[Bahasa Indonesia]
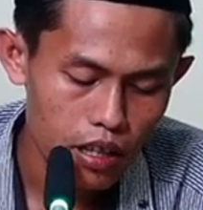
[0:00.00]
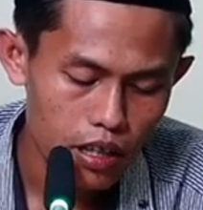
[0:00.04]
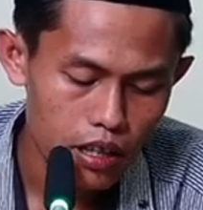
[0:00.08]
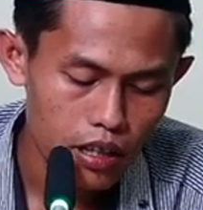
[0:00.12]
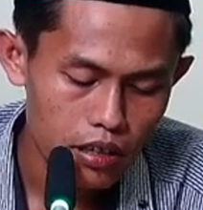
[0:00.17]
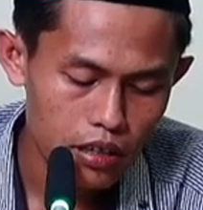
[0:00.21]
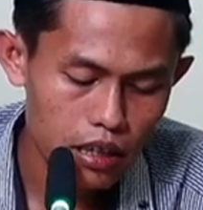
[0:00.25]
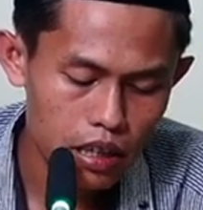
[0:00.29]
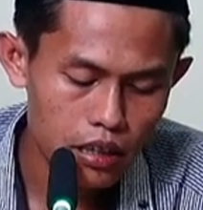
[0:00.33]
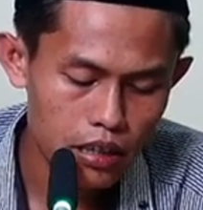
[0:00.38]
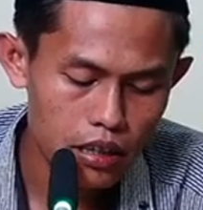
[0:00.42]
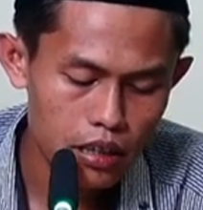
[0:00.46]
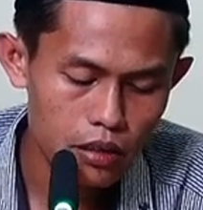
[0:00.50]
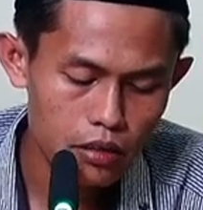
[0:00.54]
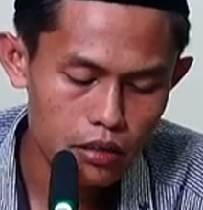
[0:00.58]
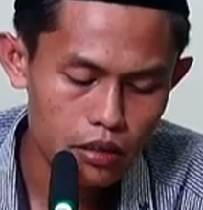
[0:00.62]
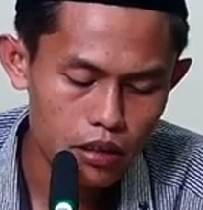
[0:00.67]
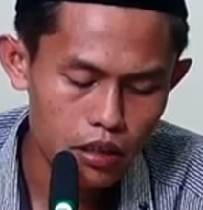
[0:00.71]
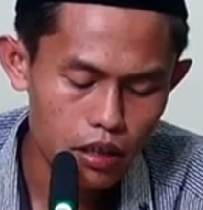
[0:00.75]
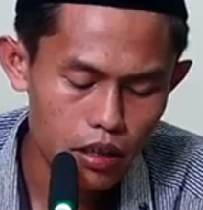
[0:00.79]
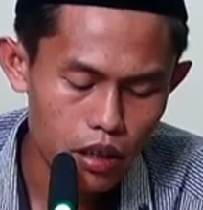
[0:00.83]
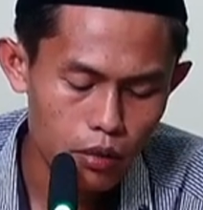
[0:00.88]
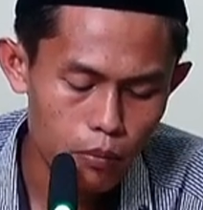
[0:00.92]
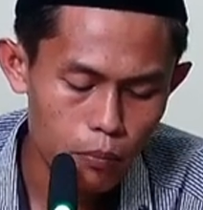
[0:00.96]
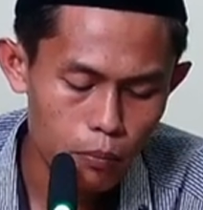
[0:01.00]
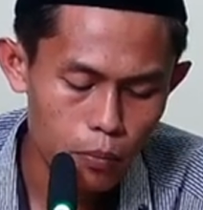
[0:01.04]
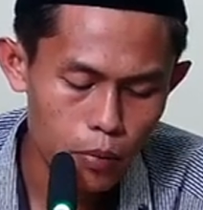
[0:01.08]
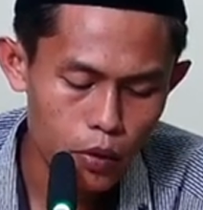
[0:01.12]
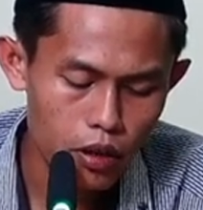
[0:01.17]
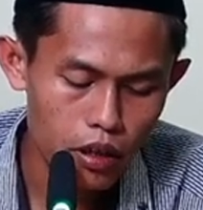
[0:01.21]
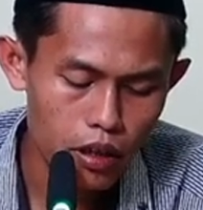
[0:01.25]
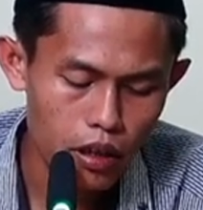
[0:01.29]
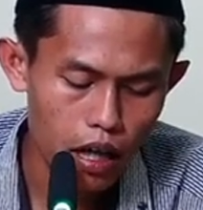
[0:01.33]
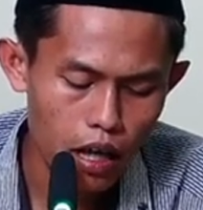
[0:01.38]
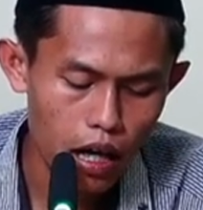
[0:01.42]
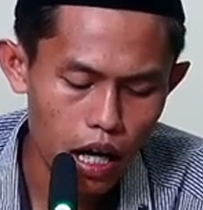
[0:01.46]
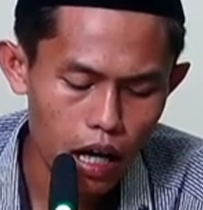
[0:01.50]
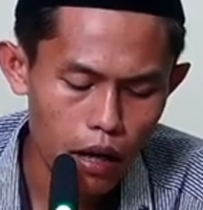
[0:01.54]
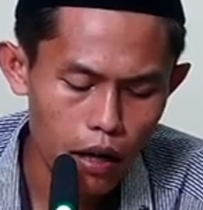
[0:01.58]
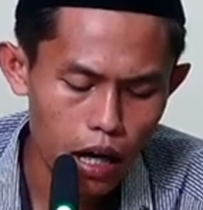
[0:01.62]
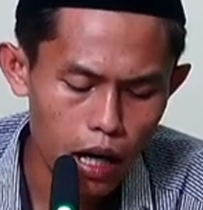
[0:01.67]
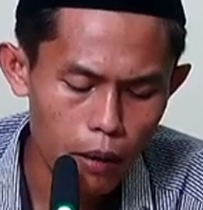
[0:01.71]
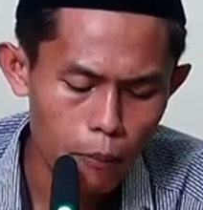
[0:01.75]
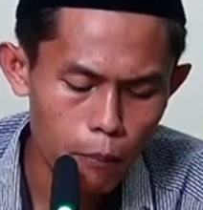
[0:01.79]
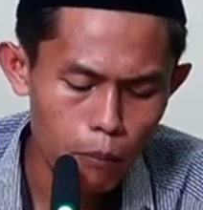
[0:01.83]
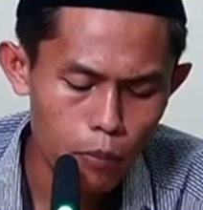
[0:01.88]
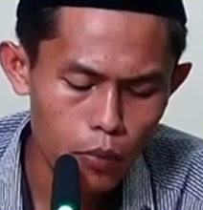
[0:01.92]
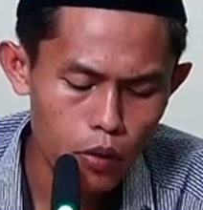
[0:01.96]
jadi ampun
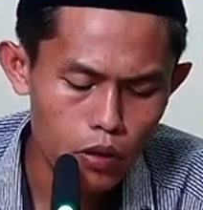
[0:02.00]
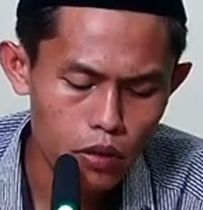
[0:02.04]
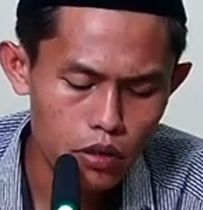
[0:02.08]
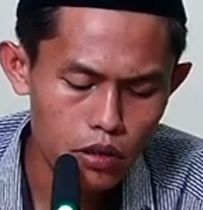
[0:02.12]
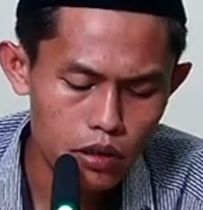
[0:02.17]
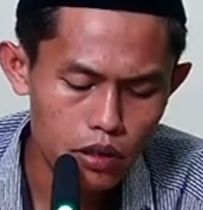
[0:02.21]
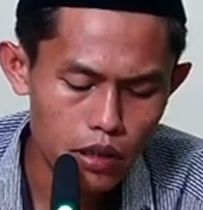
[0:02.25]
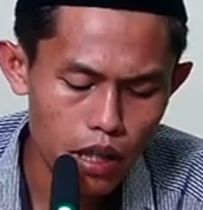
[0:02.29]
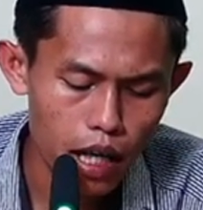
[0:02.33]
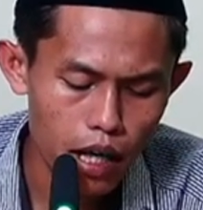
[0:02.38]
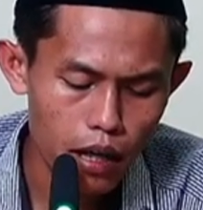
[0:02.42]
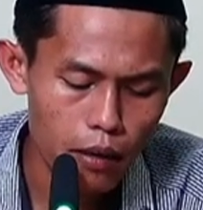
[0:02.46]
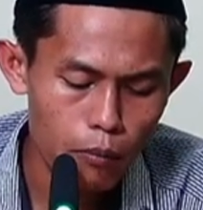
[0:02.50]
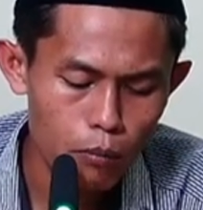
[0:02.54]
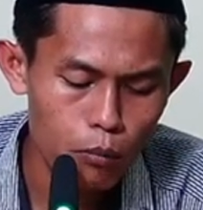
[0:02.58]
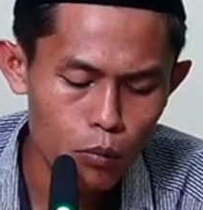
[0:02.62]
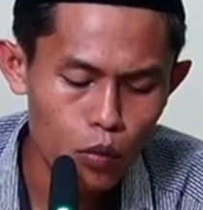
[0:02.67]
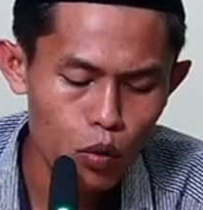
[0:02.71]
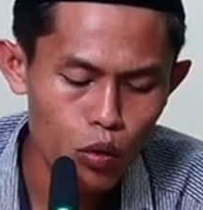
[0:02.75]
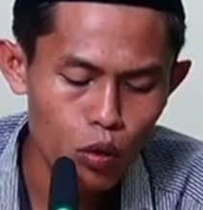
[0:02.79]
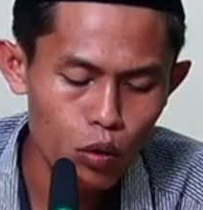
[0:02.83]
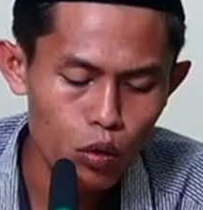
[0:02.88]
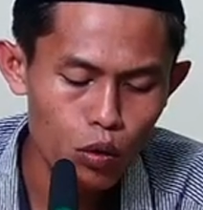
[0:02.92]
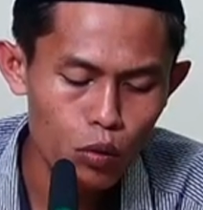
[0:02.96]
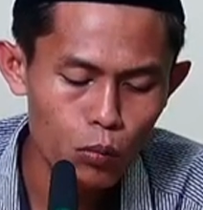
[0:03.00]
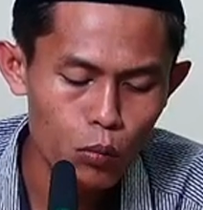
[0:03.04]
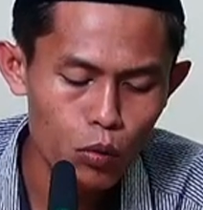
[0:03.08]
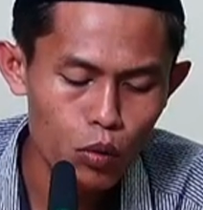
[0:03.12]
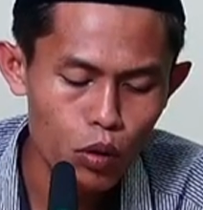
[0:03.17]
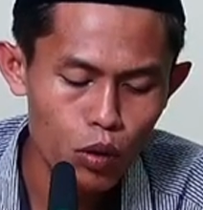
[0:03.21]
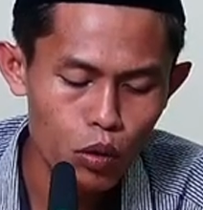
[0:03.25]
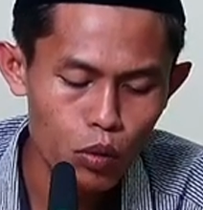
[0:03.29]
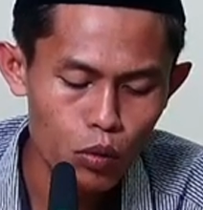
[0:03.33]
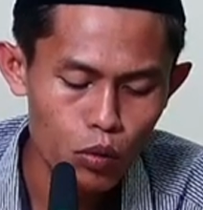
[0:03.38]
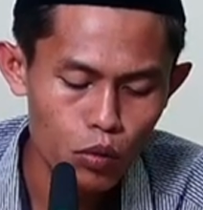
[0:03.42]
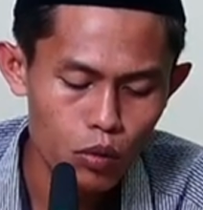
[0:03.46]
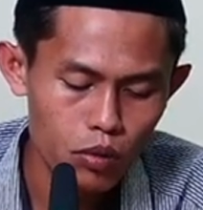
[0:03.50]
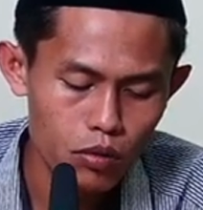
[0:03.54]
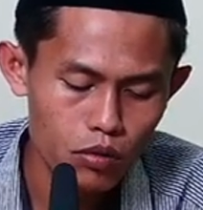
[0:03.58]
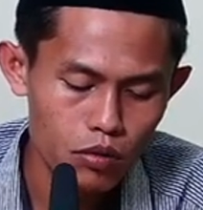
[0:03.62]
ampun sah muluk-muluk